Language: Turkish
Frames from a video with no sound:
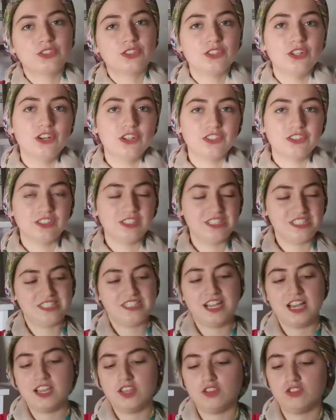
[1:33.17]
kutlu olsun
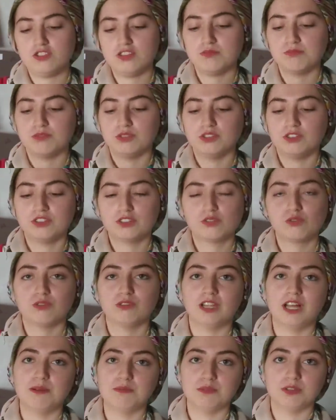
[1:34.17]
Nisa yazıyor. Bunu
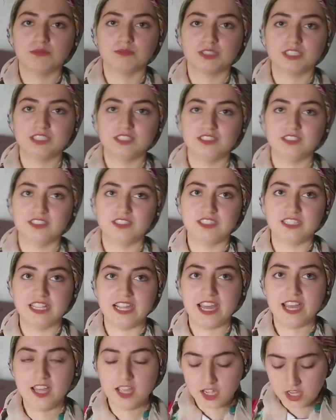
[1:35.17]
kullanmıyorum gırılır
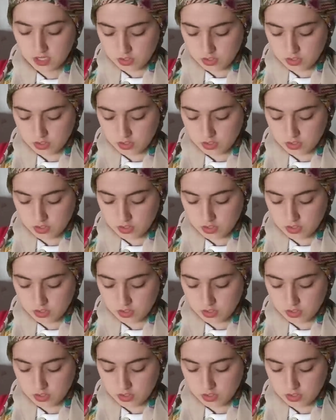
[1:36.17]
diye.